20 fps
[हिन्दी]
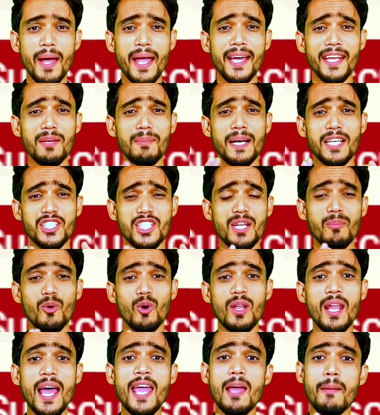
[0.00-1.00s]
तो भाई हनी बाजी ने
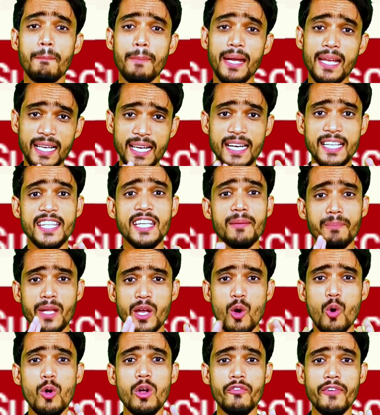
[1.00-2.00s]
बोला है अपील कर दी
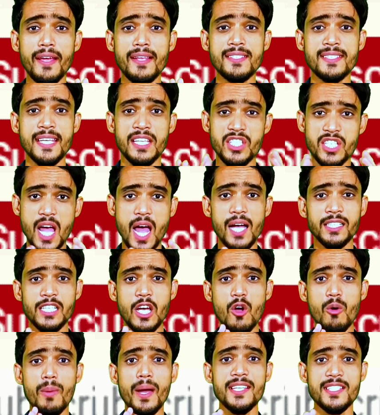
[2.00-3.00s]
अपने ओल्ड फैंस से जाग
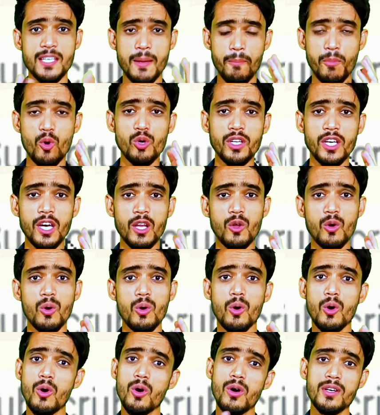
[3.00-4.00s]
जाओ भाई सपोर्ट करो
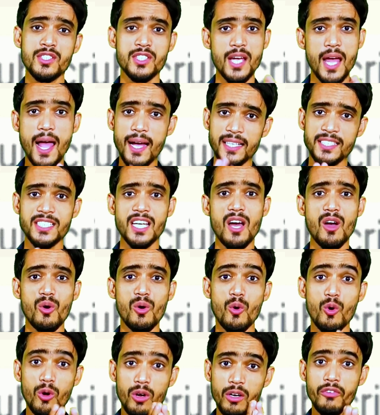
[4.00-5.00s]
और जाग जाओ
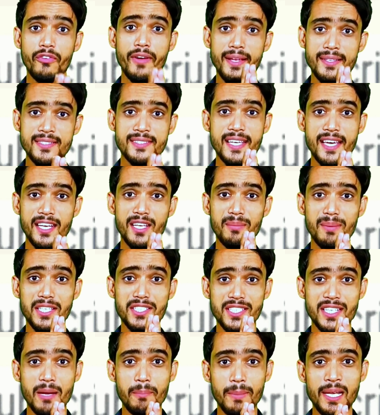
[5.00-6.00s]
ओल्ड फैंस से हनी
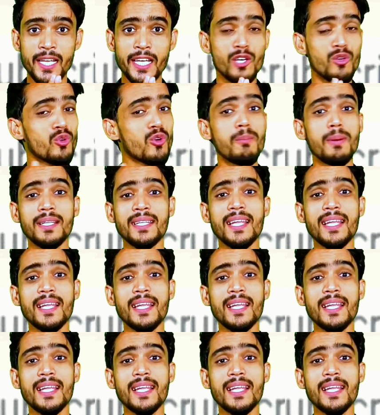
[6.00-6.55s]
बाजी ने अपील की उनको